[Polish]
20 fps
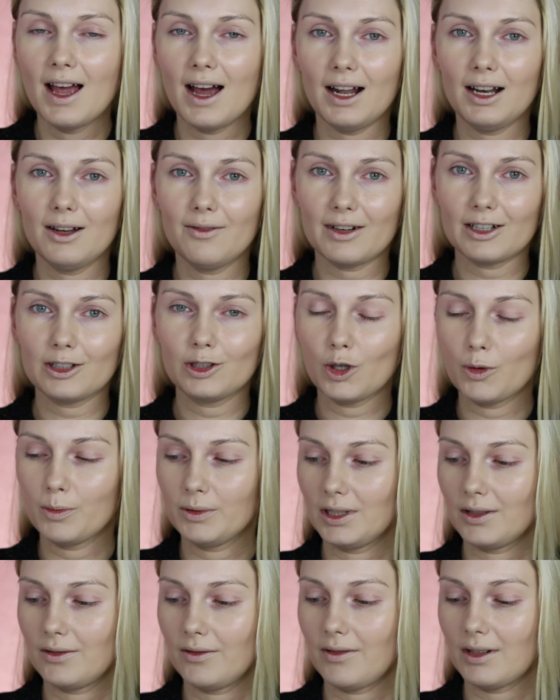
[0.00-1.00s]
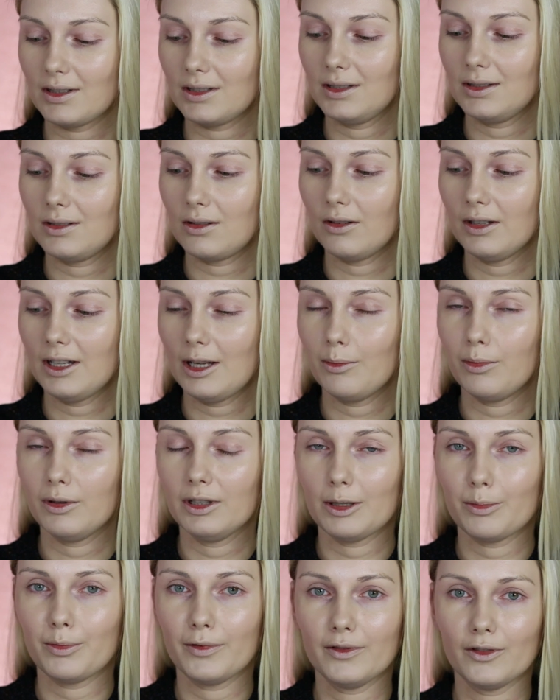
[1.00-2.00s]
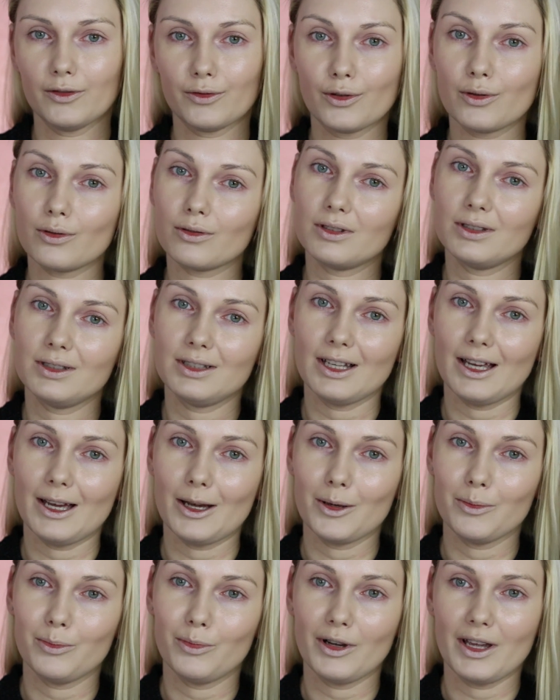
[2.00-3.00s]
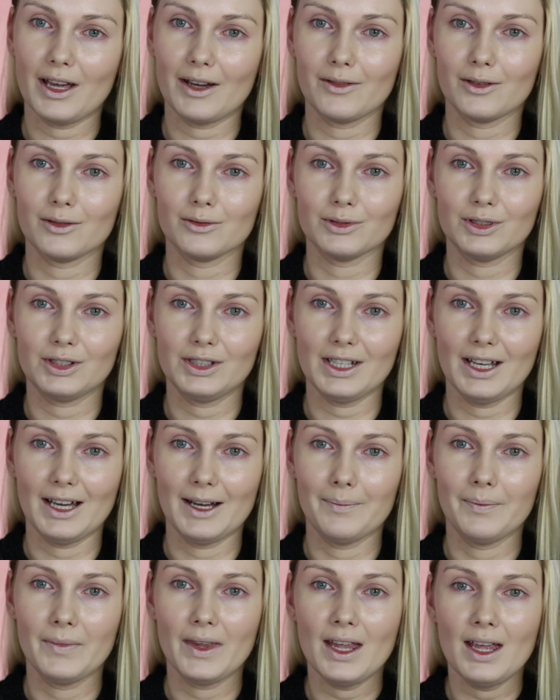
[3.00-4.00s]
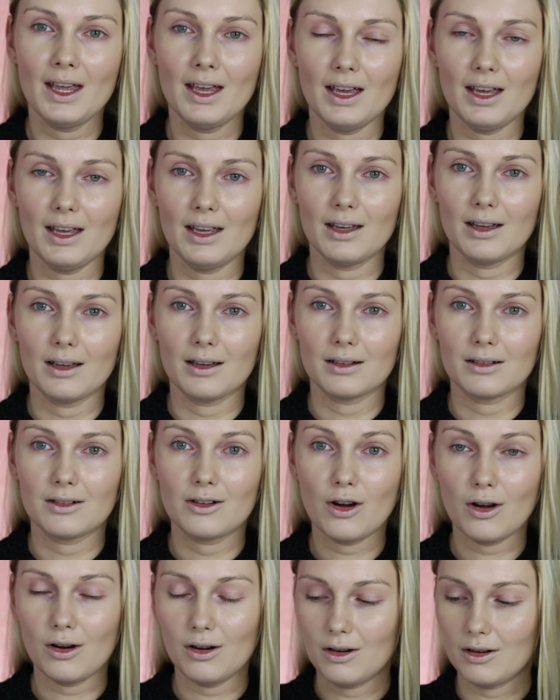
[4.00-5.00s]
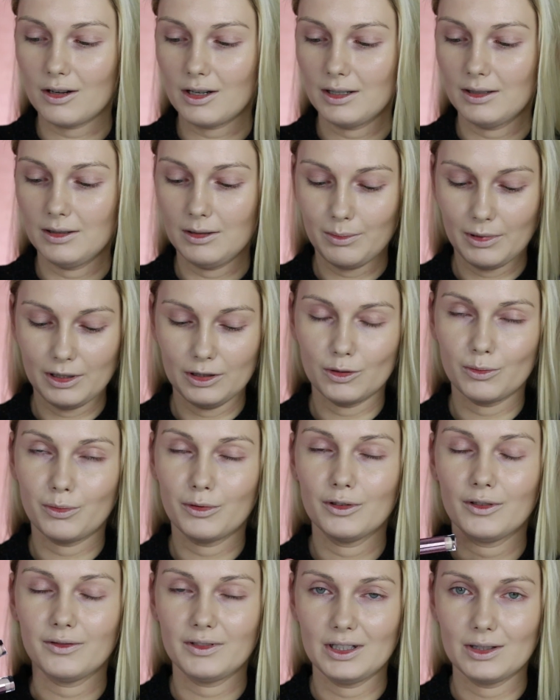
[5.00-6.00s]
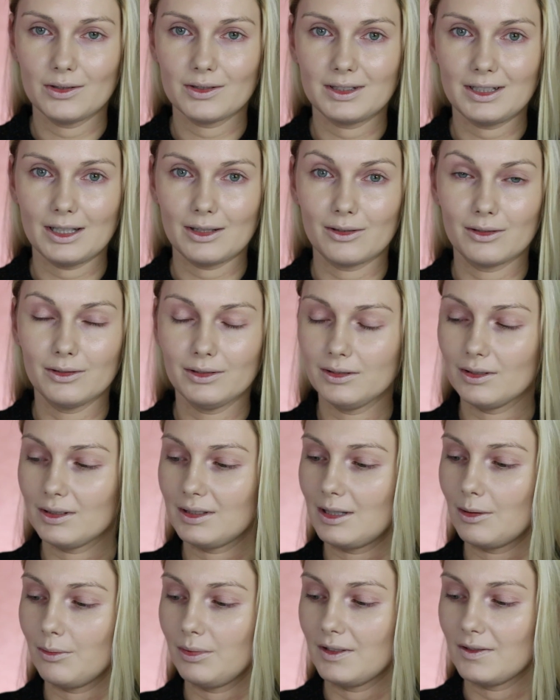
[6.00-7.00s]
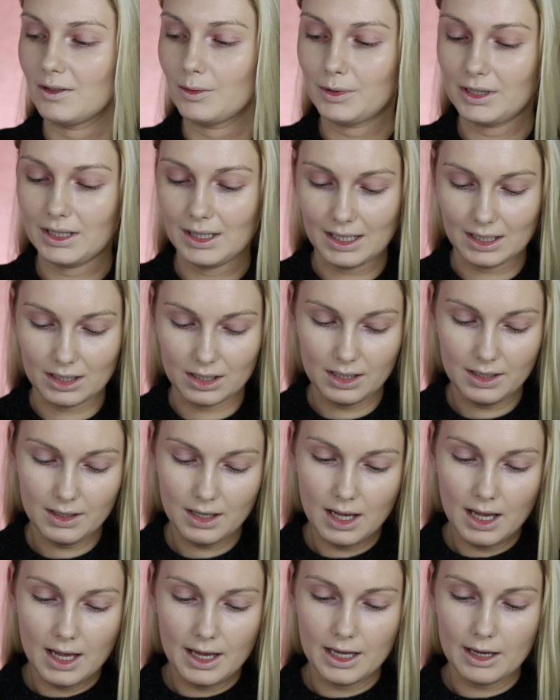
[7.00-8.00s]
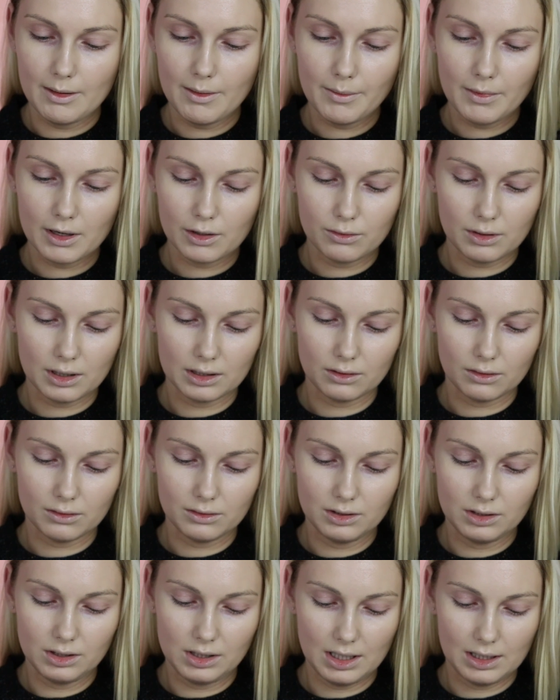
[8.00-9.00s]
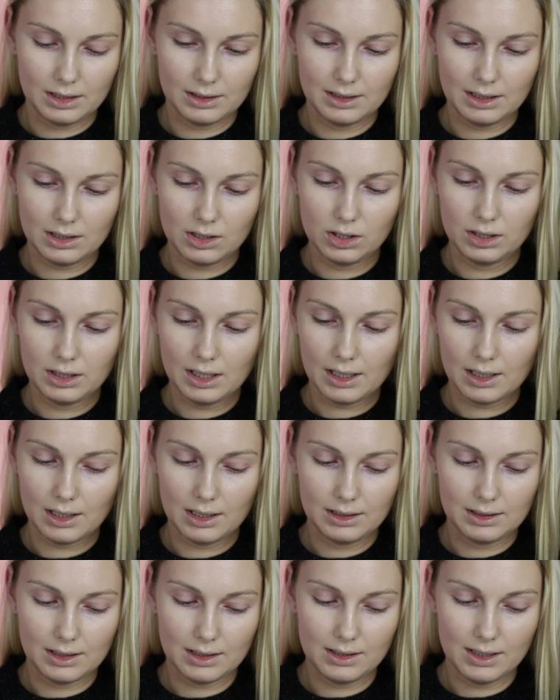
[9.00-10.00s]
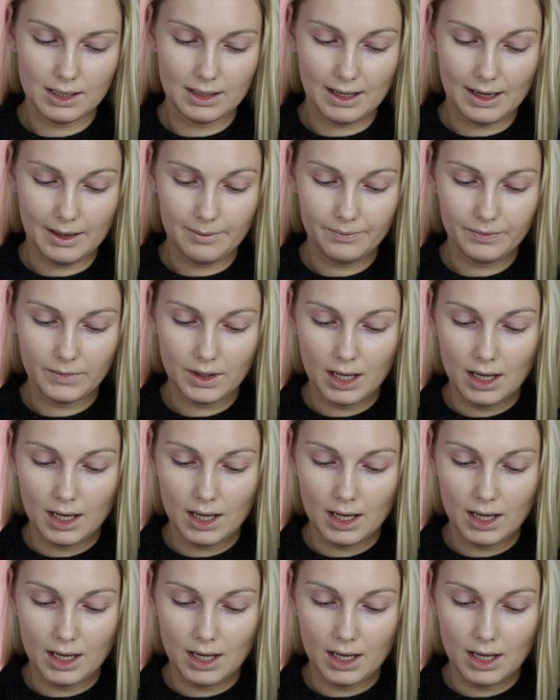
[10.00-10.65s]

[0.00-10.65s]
ale warto obserwować stronę, bo na pewno wkrótce pojawią się e, kolory, będą ponownie dostępne w sprzedaży. Ja mam akurat odcień C4 i C7.